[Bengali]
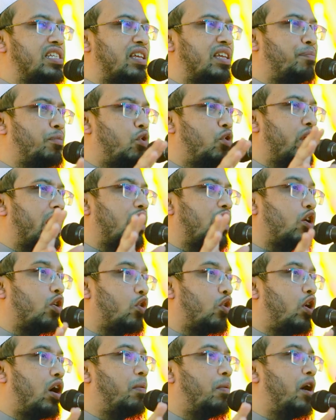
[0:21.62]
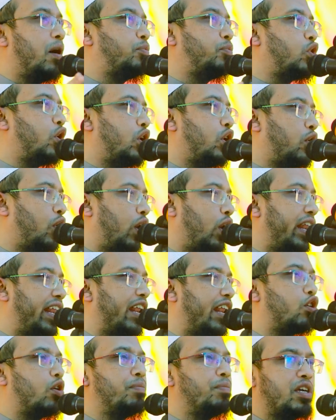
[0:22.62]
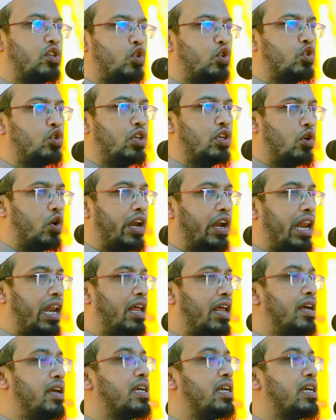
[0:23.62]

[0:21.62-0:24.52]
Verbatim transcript: আছে পূর্ণাঙ্গ কোনো অবয়ব তৈরি করলেন এরকম কিছু যদি করেন